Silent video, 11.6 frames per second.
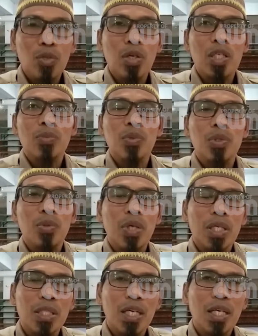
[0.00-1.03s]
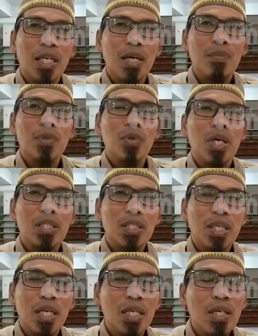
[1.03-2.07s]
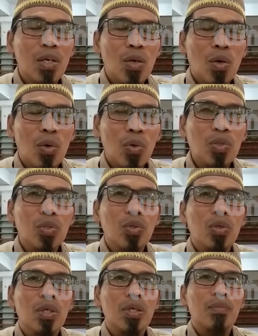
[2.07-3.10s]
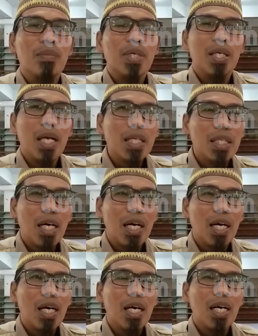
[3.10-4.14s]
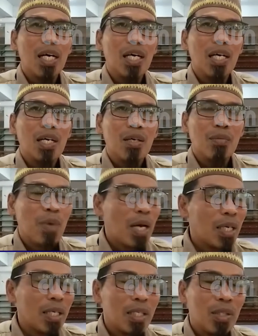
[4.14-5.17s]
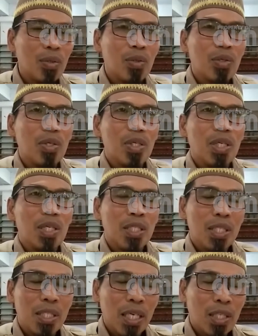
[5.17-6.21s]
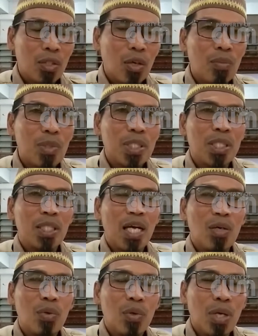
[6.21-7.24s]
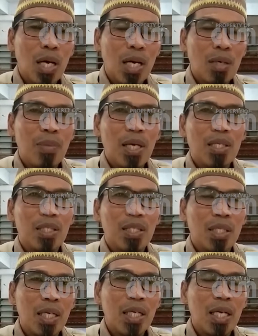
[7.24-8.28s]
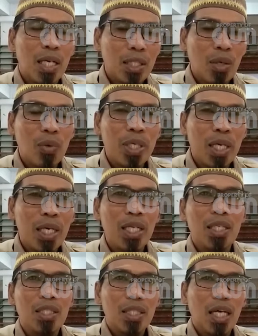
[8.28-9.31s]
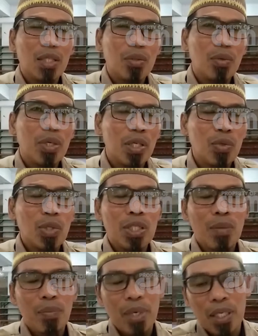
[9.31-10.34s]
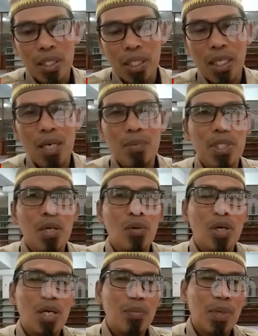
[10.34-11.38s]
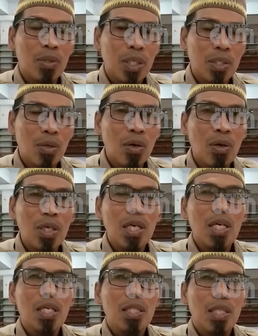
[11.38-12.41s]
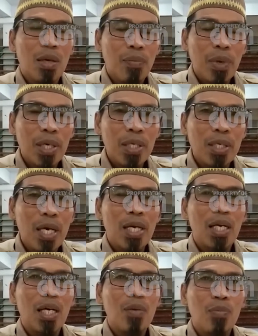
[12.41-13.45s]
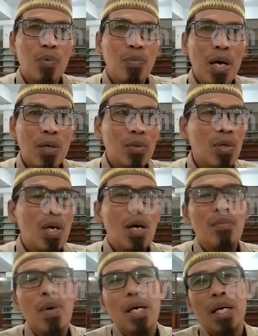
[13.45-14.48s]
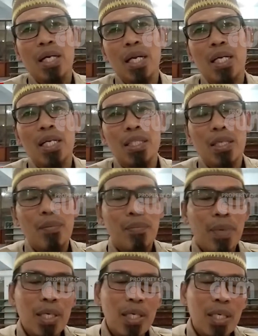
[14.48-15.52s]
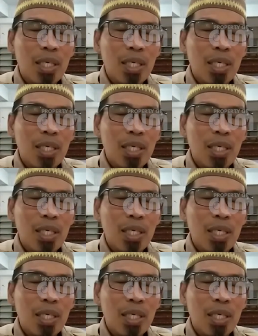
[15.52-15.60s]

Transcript: petugas-petugas yang kami tugaskan untuk mendata baik itu sektor Masjid Agung Al-Akbar sendiri atau di ring 1, ring 2 sampai ring 3 Sorong sampai daerah Kampung Baru bahkan ada sampai